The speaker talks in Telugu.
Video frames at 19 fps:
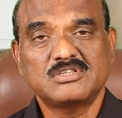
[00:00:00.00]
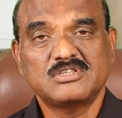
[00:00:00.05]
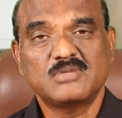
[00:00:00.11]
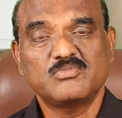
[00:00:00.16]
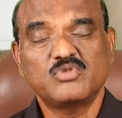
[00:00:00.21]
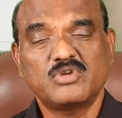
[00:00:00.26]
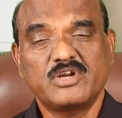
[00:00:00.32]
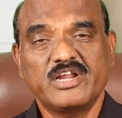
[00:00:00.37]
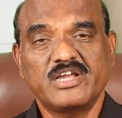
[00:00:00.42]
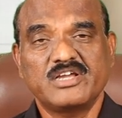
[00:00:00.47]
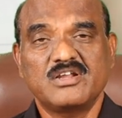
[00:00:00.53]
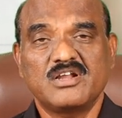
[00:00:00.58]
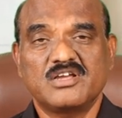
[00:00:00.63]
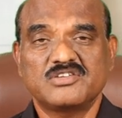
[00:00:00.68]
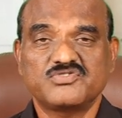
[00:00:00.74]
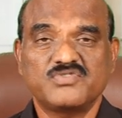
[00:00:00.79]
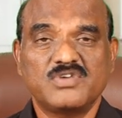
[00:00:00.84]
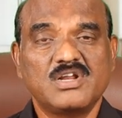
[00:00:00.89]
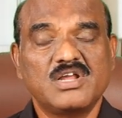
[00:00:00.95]
మాత్రము రేడ్
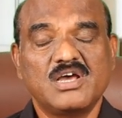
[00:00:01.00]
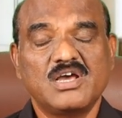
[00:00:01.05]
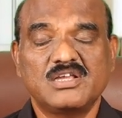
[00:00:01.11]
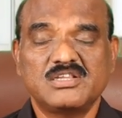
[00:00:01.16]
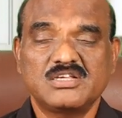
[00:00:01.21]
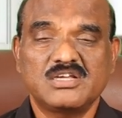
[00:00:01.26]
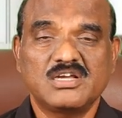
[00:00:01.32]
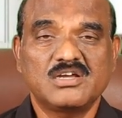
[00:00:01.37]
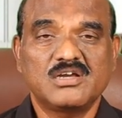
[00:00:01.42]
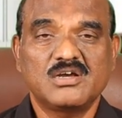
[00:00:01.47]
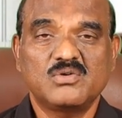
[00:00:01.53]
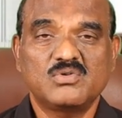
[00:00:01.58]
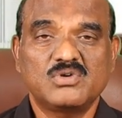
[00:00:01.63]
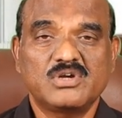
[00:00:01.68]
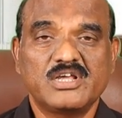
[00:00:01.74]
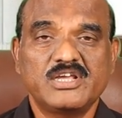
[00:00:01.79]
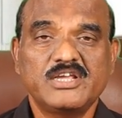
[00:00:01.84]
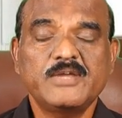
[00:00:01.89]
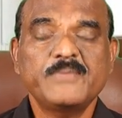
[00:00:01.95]
గ్రాస్ వల్ల అధికంగా
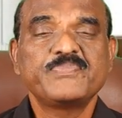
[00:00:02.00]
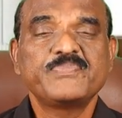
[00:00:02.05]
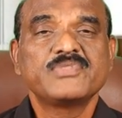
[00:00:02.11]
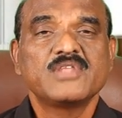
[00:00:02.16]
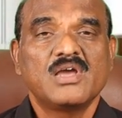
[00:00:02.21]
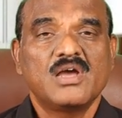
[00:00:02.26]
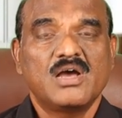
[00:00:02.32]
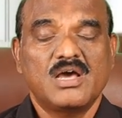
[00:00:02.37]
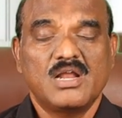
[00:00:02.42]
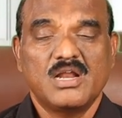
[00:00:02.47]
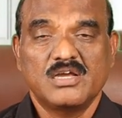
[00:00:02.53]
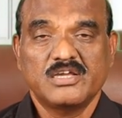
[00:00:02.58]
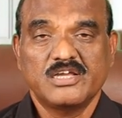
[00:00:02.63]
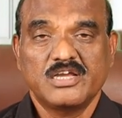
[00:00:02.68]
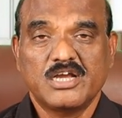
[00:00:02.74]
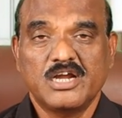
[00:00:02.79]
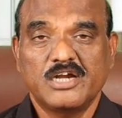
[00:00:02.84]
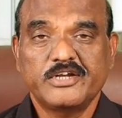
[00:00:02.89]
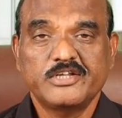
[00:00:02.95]
ఉంటాయి
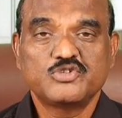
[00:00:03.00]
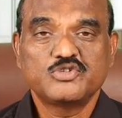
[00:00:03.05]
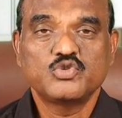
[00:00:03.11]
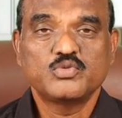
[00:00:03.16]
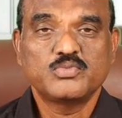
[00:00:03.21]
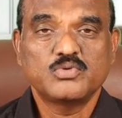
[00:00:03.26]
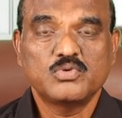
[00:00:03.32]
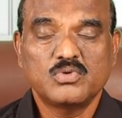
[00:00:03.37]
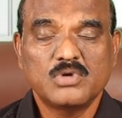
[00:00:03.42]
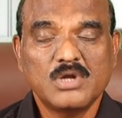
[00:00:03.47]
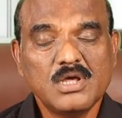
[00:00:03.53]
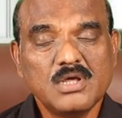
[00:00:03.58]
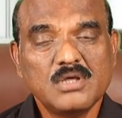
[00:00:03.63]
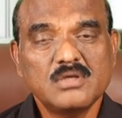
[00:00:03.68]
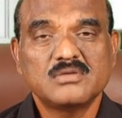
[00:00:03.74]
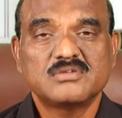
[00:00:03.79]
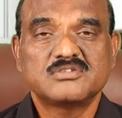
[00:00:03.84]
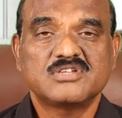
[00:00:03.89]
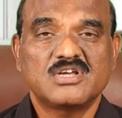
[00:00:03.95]
అలాగే కంటి చూపు కూడా
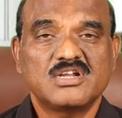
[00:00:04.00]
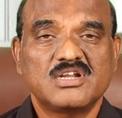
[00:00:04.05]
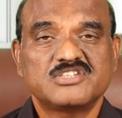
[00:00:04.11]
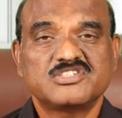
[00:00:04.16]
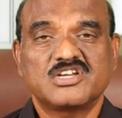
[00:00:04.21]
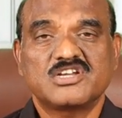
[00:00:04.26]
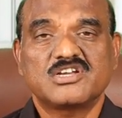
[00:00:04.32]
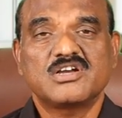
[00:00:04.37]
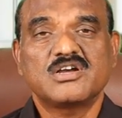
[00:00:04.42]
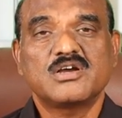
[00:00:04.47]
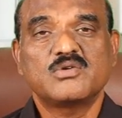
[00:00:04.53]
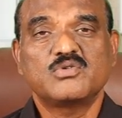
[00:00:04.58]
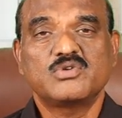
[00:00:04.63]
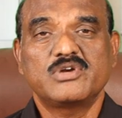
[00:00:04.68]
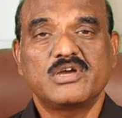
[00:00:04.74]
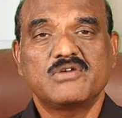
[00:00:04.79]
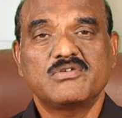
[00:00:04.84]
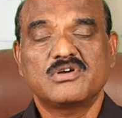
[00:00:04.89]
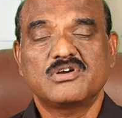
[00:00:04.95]
చాలా చక్కగా
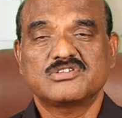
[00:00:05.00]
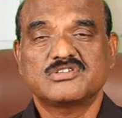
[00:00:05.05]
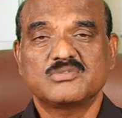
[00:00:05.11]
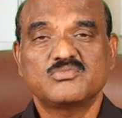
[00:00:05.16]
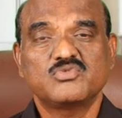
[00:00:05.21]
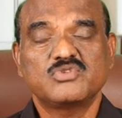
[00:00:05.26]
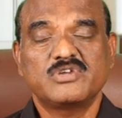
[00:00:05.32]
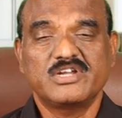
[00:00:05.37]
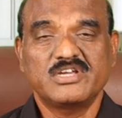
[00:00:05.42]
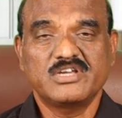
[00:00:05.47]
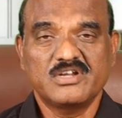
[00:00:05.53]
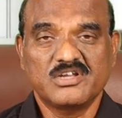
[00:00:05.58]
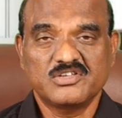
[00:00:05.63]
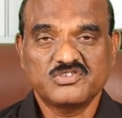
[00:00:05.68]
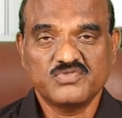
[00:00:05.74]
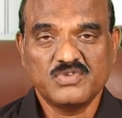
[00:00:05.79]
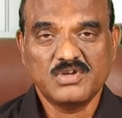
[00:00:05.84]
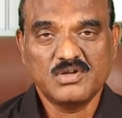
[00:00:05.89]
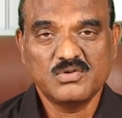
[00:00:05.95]
ఉండే అవకాశం రేడ్
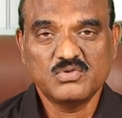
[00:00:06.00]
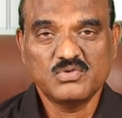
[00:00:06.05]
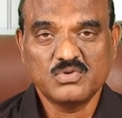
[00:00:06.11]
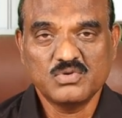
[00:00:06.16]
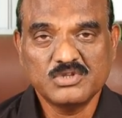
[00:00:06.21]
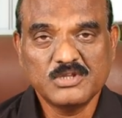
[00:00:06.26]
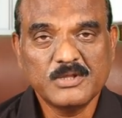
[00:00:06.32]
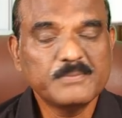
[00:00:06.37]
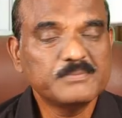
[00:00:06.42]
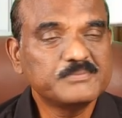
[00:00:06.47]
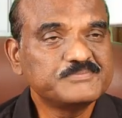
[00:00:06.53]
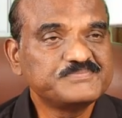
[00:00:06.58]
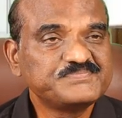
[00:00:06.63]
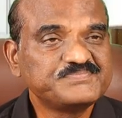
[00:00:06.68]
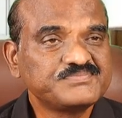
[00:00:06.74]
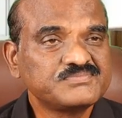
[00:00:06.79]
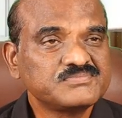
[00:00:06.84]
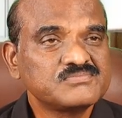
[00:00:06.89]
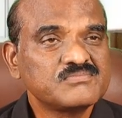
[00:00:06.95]
గ్రాస్ వల్ల ఉంటుంది
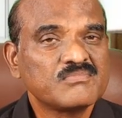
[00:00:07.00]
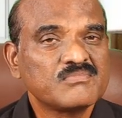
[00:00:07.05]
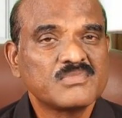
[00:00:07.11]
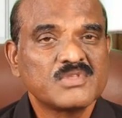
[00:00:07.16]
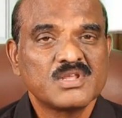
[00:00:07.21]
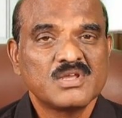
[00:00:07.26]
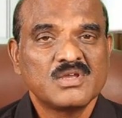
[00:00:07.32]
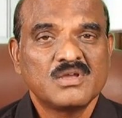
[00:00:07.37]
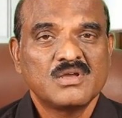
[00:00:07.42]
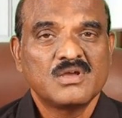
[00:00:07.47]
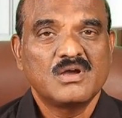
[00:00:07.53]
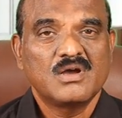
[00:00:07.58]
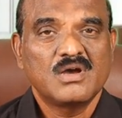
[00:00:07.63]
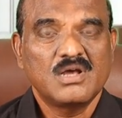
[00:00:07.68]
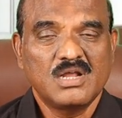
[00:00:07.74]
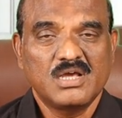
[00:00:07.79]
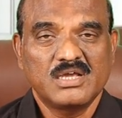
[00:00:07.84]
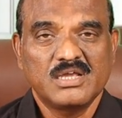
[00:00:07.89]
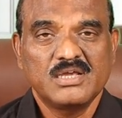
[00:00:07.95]

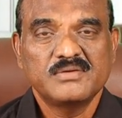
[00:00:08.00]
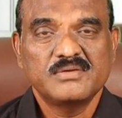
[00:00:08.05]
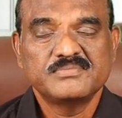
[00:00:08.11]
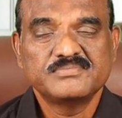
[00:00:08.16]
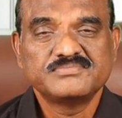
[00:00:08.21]
అలాగే